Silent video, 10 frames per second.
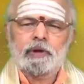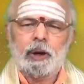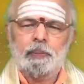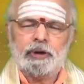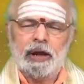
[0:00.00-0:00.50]

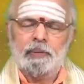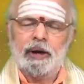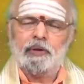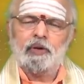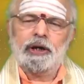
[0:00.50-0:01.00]
కప్పు
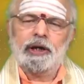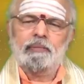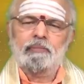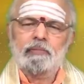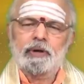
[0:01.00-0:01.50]
సాంబ్రాణితోటి
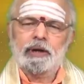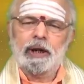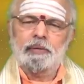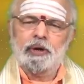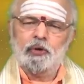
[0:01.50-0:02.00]

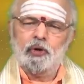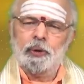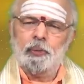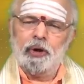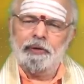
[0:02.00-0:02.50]
దైవికతోటి
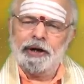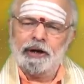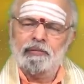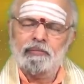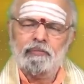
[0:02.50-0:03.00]
పొగవేయటం